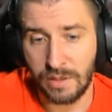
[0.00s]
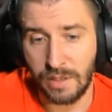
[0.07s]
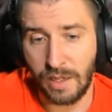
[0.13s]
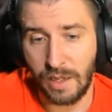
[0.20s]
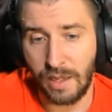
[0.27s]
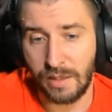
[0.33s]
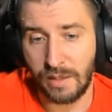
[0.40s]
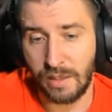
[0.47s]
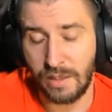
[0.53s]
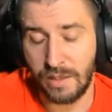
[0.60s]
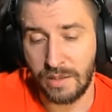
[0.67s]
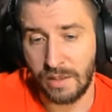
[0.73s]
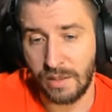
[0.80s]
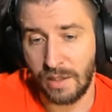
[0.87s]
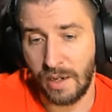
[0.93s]
за
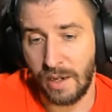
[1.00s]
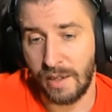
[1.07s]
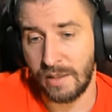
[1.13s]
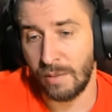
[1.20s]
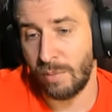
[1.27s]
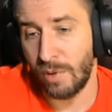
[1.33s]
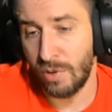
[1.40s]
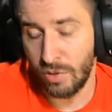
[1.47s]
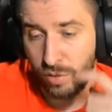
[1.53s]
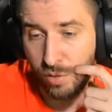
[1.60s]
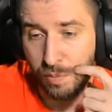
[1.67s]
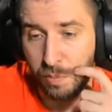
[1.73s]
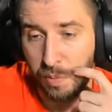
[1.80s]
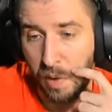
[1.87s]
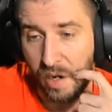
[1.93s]
30к это
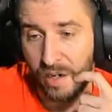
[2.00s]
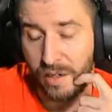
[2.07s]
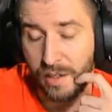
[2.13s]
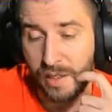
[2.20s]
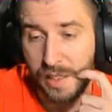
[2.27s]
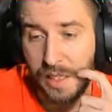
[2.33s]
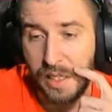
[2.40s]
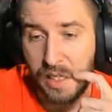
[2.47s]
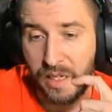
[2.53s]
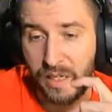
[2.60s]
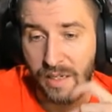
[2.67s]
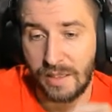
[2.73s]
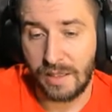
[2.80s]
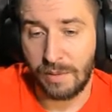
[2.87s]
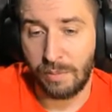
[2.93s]
большой пак.
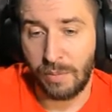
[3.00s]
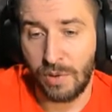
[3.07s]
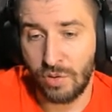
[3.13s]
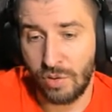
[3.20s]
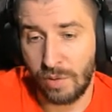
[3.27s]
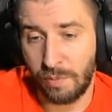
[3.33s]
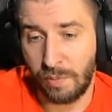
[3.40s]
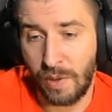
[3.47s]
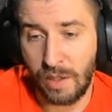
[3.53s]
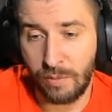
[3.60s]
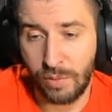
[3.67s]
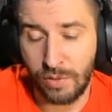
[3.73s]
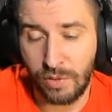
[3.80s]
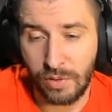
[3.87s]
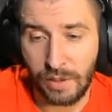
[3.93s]
Это большой
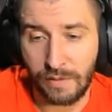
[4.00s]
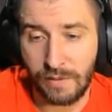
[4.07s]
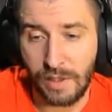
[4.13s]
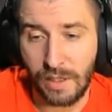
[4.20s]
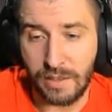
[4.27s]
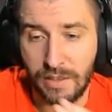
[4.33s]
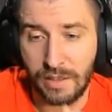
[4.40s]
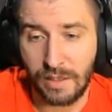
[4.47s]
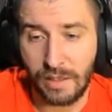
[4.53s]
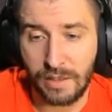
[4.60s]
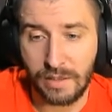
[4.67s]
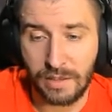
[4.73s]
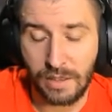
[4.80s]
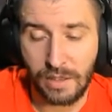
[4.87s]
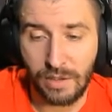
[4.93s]
пак будет равняться
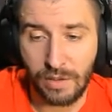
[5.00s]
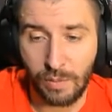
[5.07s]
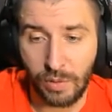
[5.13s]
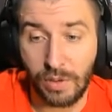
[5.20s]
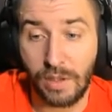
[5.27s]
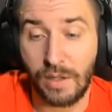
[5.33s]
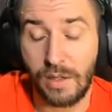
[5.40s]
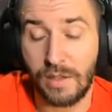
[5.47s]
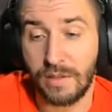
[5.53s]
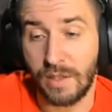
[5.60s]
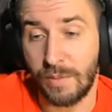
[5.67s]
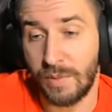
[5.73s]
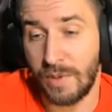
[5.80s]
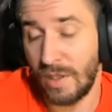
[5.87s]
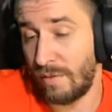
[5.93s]
среднему на
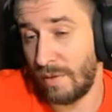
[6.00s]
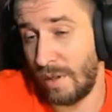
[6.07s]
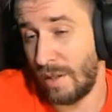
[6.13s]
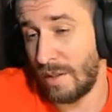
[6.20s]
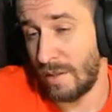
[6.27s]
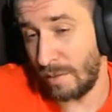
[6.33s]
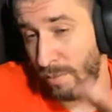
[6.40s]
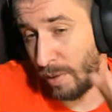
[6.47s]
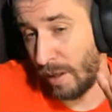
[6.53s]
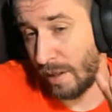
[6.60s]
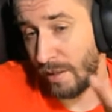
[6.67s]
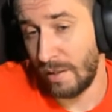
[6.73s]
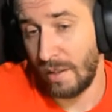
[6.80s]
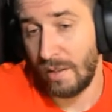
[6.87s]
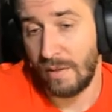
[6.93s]
английском сервере, если
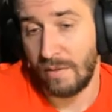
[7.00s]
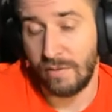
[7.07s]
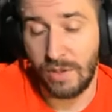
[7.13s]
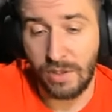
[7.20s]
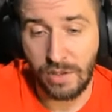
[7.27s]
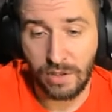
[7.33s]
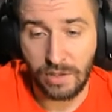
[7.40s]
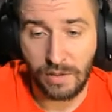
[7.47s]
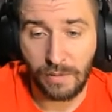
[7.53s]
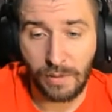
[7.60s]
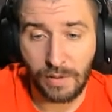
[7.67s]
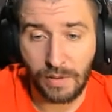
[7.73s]
брать в денежном